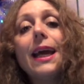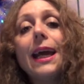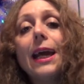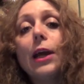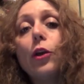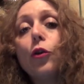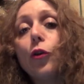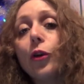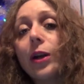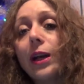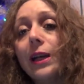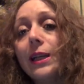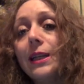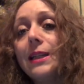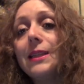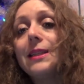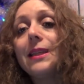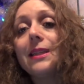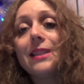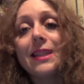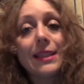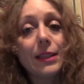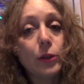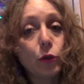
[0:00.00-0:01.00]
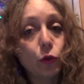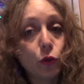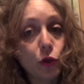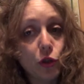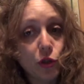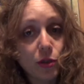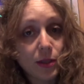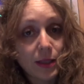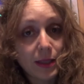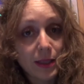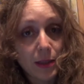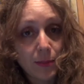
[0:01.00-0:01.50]
e lo realizza già da
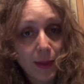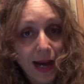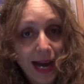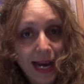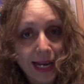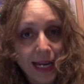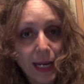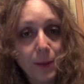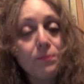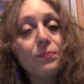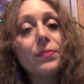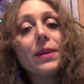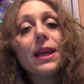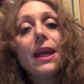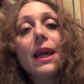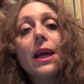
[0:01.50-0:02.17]
12 settimane.